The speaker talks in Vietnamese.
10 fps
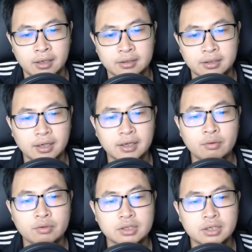Ta nghĩ nếu
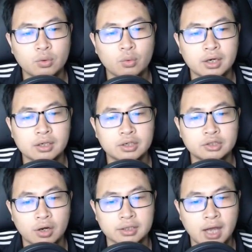như người nguyện lựa
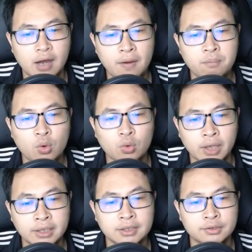chọn giao pháp môn của
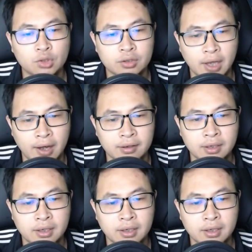thánh nhân cho ta,